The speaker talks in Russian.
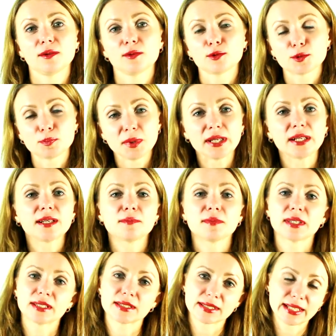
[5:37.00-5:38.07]

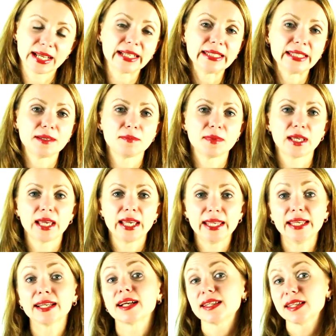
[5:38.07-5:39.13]
успехами, знаниями
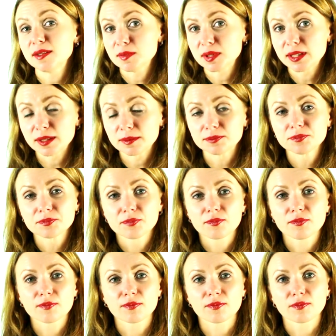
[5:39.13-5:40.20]
и какими-то
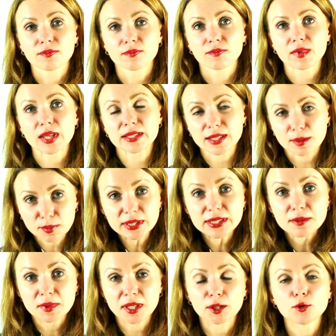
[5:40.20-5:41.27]

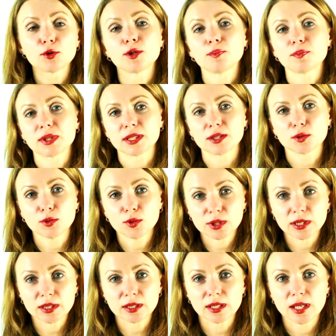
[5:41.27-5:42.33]
событиями, которые
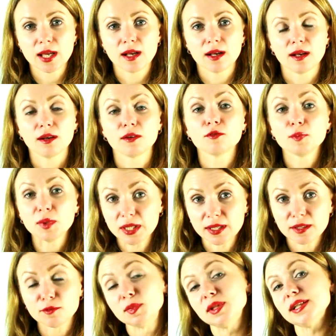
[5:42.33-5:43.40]
происходят а, в
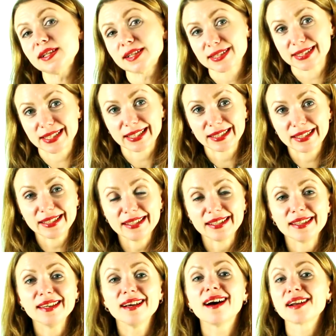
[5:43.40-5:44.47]
мире, в мире красоты
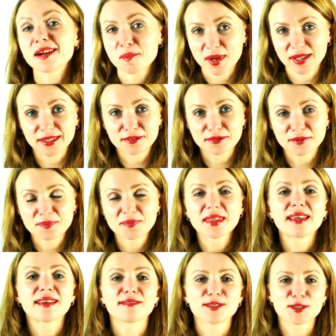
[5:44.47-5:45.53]
и ароматов.
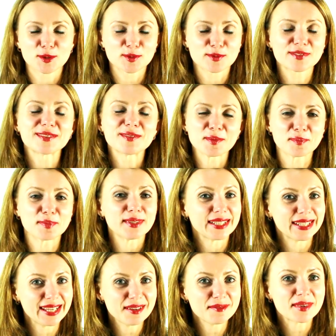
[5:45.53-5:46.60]
Все, с вами была
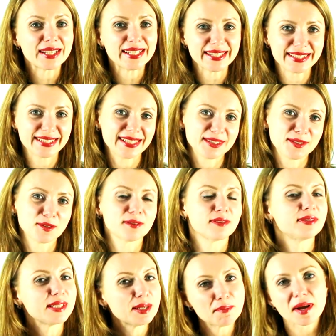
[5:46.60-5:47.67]
я, Олеся Селезнева. Всем